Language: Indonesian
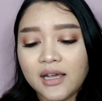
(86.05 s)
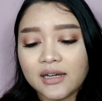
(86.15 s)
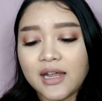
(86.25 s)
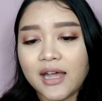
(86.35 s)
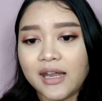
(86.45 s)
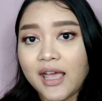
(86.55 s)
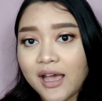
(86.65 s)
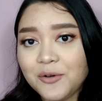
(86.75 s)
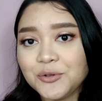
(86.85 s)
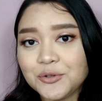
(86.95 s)
dan
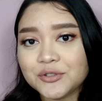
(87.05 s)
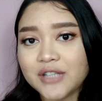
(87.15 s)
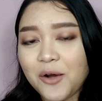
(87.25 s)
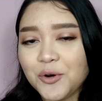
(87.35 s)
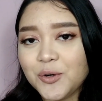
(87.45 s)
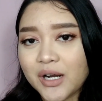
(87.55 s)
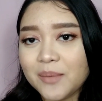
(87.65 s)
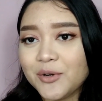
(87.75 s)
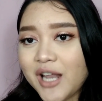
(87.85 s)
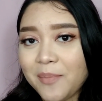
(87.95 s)
ya untuk tahun
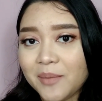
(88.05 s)
2018